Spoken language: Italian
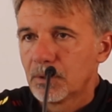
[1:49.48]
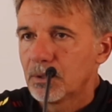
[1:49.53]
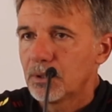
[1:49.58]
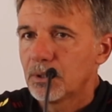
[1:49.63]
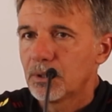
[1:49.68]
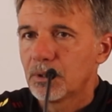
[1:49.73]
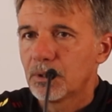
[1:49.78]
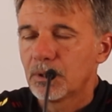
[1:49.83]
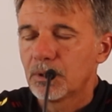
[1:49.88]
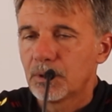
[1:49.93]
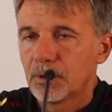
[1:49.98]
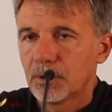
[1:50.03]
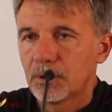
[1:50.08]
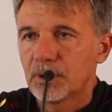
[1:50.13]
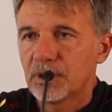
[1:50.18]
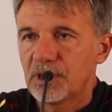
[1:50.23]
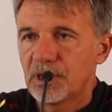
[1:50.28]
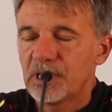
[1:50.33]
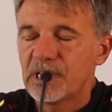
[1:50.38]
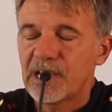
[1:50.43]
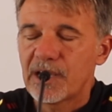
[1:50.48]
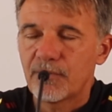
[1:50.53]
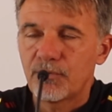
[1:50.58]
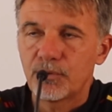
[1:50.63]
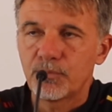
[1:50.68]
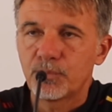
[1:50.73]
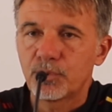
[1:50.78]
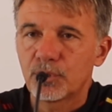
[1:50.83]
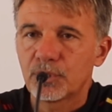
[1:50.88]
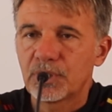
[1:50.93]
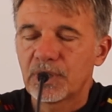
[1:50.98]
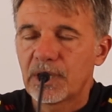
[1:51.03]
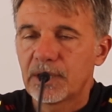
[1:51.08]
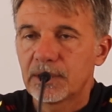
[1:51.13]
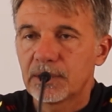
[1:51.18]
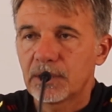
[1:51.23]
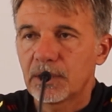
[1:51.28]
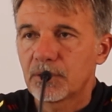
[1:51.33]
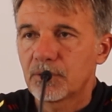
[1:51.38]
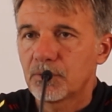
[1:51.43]
eh, di rilievo
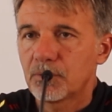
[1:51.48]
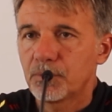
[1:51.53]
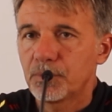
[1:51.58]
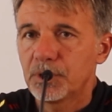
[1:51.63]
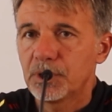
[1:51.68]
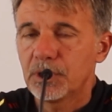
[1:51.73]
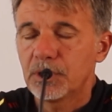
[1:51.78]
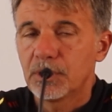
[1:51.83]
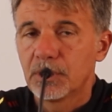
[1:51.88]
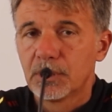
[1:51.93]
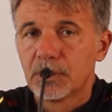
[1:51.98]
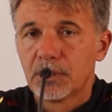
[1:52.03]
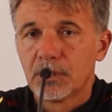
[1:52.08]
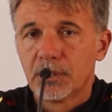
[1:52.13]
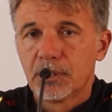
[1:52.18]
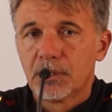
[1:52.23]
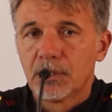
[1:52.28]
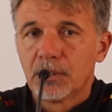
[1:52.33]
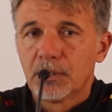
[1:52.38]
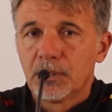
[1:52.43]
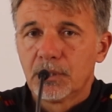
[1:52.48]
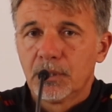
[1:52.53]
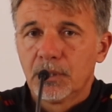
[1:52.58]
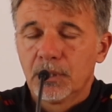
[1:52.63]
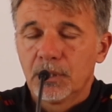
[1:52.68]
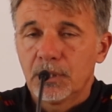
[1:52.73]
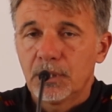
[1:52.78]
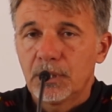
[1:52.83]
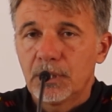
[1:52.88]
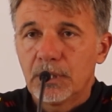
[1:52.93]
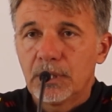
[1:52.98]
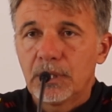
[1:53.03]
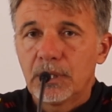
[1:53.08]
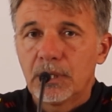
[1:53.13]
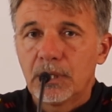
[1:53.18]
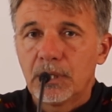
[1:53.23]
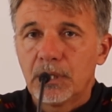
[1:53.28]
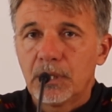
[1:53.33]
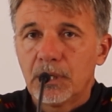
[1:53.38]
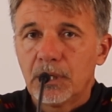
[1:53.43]
importante, ecco, quindi
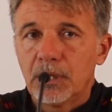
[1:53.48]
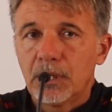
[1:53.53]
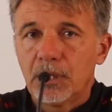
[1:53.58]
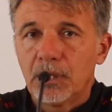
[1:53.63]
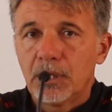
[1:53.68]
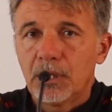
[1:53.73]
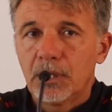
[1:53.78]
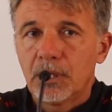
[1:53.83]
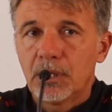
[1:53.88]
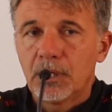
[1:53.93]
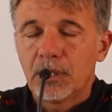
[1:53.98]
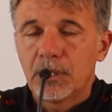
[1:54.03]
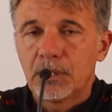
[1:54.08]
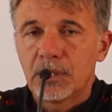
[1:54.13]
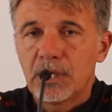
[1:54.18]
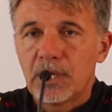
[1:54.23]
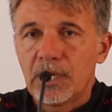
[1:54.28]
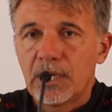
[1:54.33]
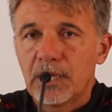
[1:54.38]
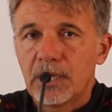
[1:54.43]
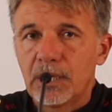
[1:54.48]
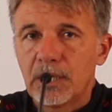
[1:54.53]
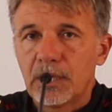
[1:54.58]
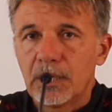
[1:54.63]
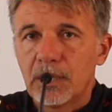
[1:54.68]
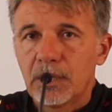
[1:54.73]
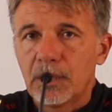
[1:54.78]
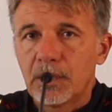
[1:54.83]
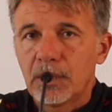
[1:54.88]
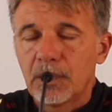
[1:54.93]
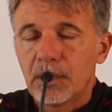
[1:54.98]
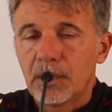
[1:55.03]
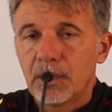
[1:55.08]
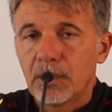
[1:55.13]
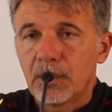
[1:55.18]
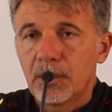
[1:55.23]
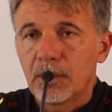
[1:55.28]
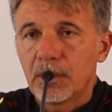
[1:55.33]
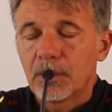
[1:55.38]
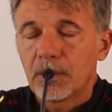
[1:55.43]
eh, nel,
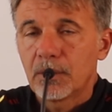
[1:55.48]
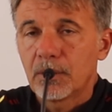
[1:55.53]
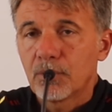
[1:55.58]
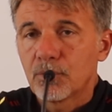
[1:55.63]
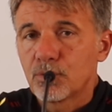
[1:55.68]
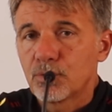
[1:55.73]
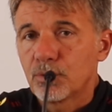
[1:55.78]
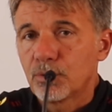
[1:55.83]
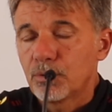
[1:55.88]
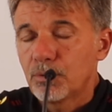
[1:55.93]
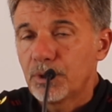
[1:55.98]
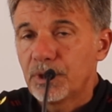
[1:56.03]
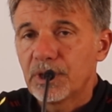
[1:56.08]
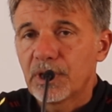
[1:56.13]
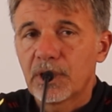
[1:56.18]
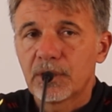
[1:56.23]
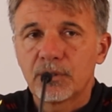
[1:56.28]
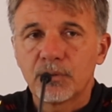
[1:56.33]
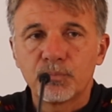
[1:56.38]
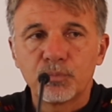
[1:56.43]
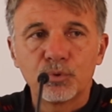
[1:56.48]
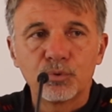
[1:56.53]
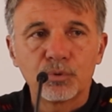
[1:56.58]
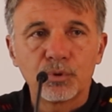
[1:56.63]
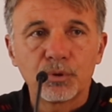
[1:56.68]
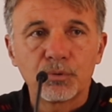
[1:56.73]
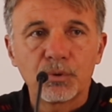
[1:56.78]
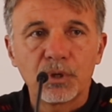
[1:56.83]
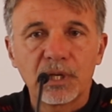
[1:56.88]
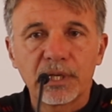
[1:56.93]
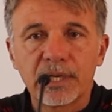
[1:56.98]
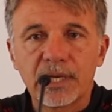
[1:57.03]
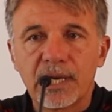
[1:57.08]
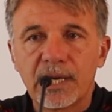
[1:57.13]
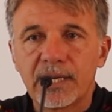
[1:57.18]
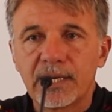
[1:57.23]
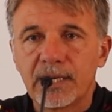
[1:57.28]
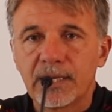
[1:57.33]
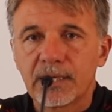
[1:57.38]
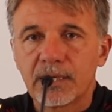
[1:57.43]
eh, ho sottolineato appunto in quella
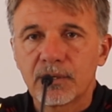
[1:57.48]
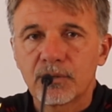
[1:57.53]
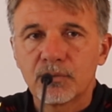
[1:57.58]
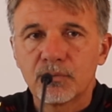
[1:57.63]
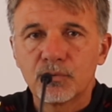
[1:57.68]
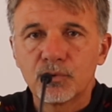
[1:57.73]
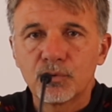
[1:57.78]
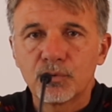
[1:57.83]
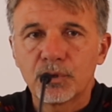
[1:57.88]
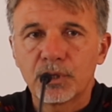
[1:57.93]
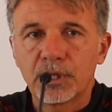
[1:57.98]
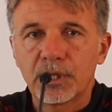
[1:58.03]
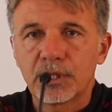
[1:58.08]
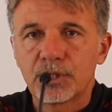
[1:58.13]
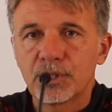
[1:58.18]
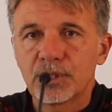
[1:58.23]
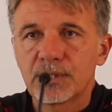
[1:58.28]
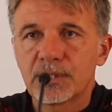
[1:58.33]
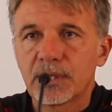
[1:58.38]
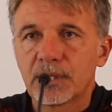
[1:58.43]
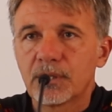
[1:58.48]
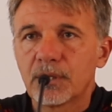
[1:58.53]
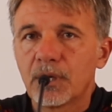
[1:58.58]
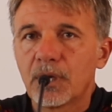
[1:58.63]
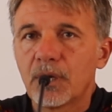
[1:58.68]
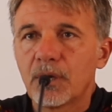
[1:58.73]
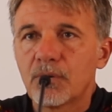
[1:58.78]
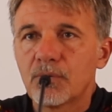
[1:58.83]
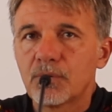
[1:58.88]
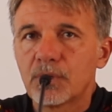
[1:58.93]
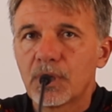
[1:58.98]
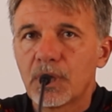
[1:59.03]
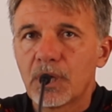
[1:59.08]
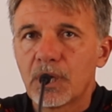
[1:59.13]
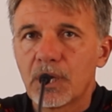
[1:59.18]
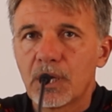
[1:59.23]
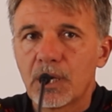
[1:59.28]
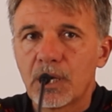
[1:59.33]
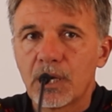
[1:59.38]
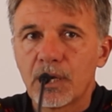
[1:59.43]
gara che comunque c'è stata
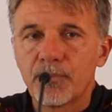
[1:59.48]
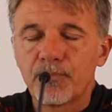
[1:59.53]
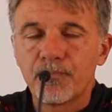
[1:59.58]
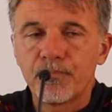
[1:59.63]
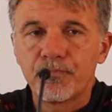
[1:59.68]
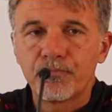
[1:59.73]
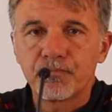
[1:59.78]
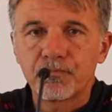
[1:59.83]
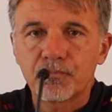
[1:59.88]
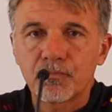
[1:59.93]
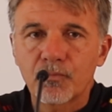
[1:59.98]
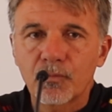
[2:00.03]
una mm,